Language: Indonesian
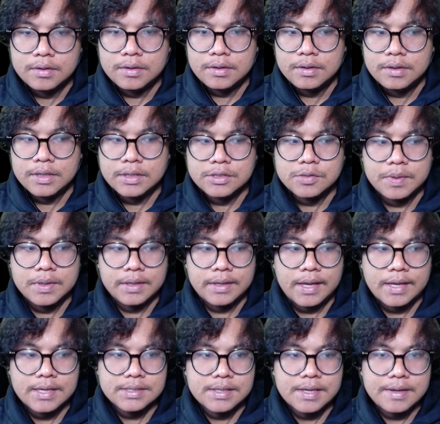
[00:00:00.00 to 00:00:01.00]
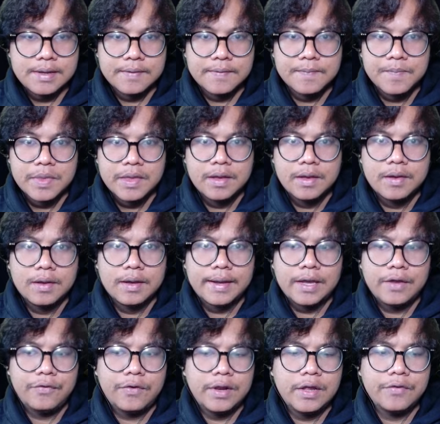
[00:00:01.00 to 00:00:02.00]
Ya cuman kayak sih
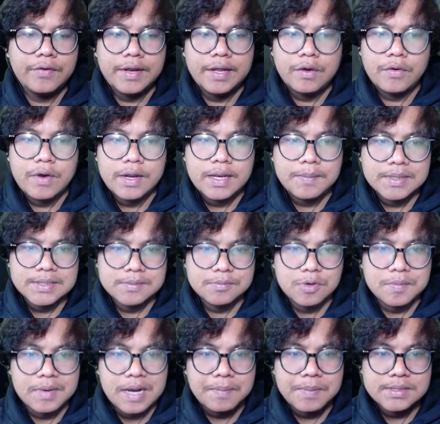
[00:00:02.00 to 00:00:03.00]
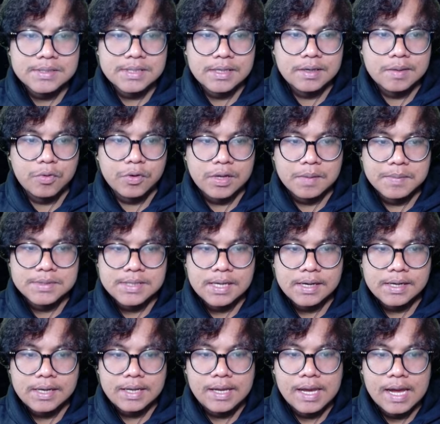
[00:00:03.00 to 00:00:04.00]
kayak feeling-feeling gue ini masih belum dapat sih. Kemungkinan
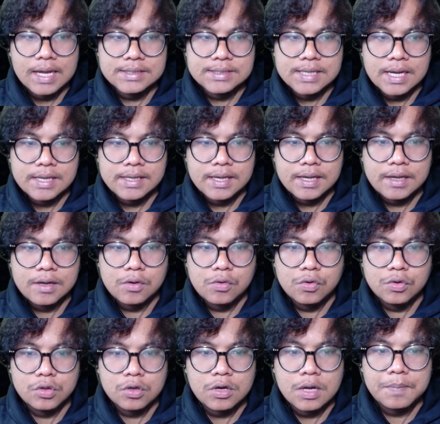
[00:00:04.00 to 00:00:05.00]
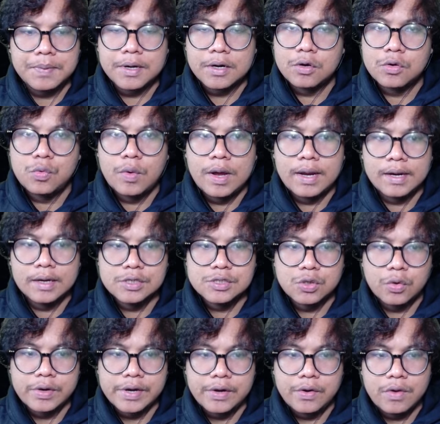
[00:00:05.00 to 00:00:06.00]
besar ini gacanya untuk keperluan
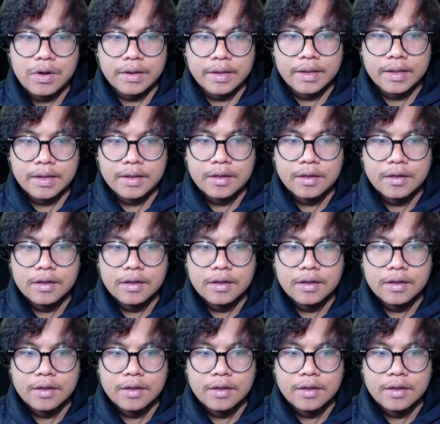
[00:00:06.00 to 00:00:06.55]
story doang ya.